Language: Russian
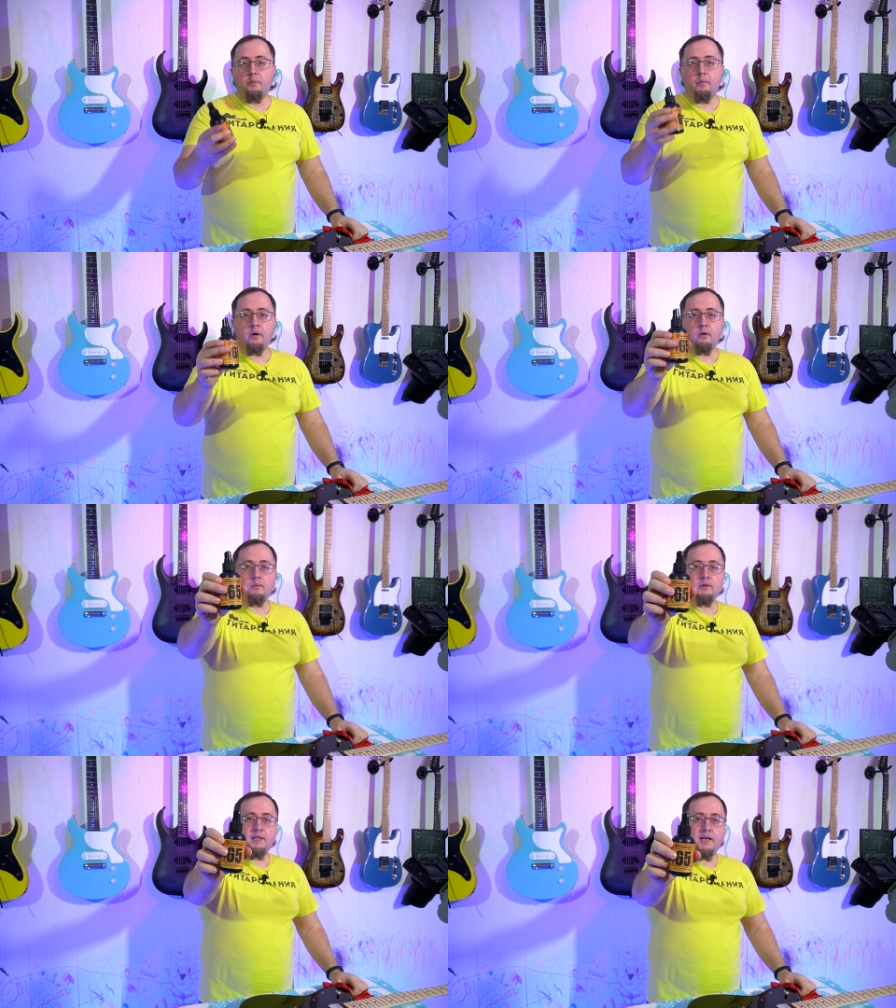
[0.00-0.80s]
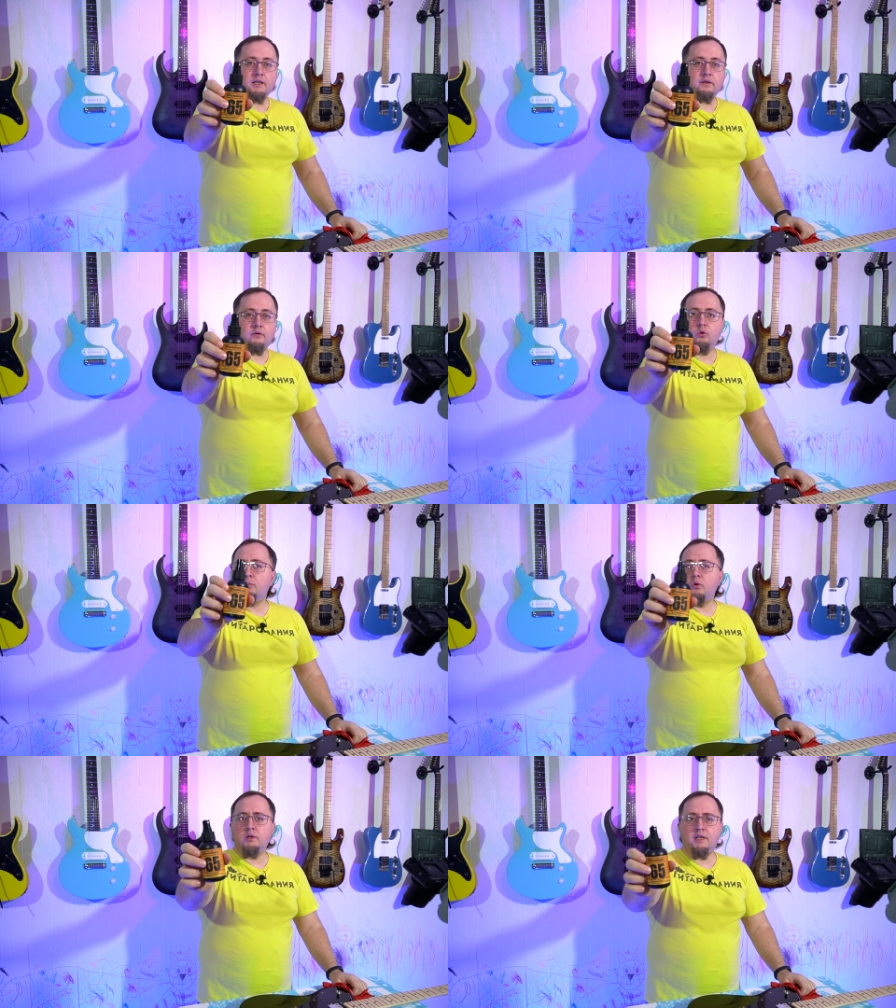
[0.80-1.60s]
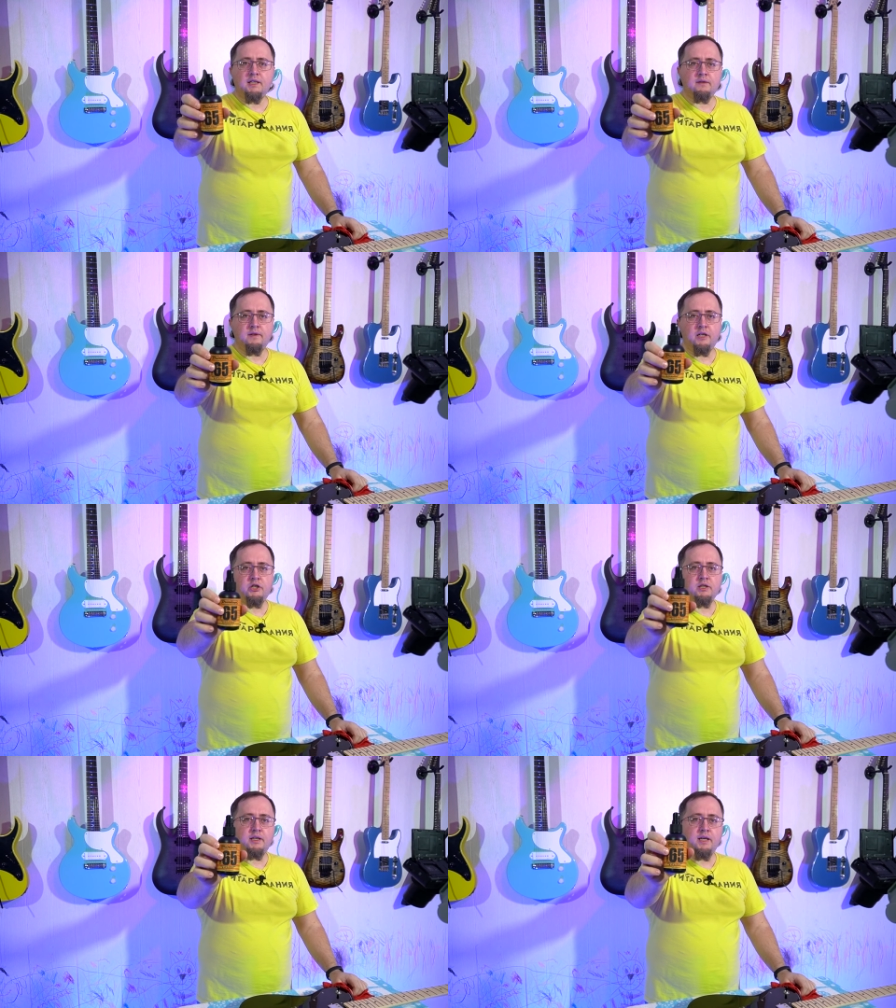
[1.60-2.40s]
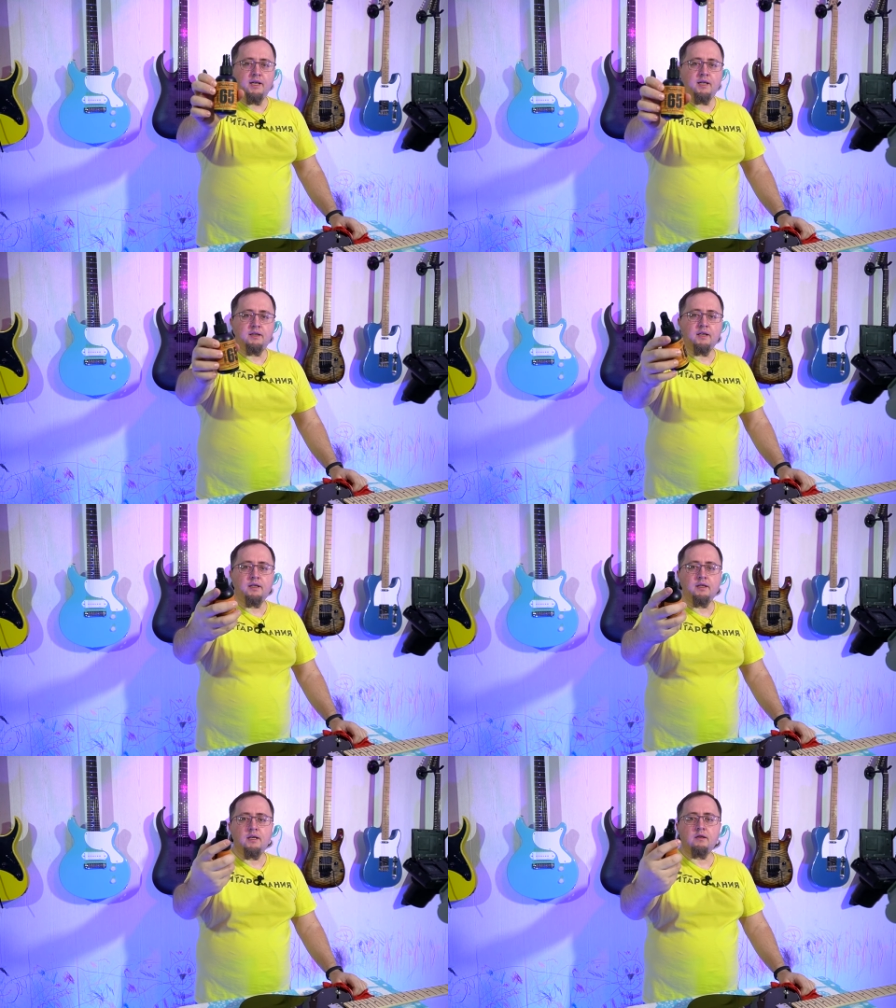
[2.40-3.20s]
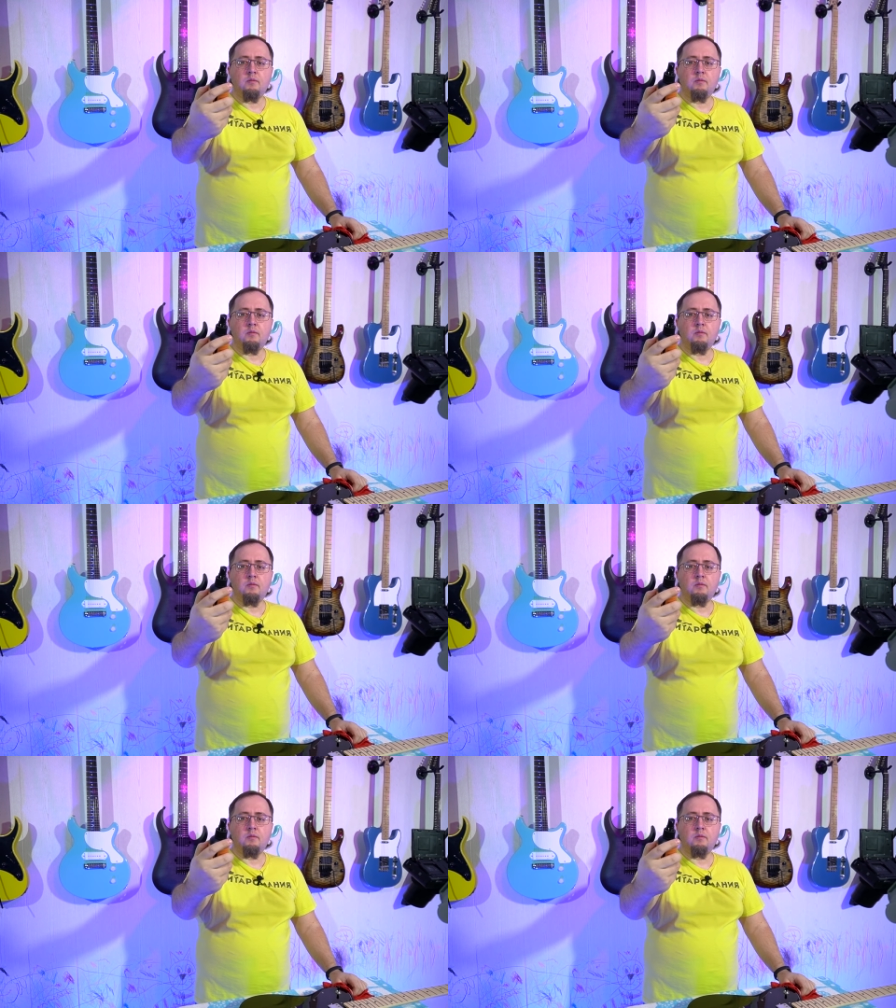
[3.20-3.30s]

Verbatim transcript: Берем средство, любое средство для чистки электрогитары.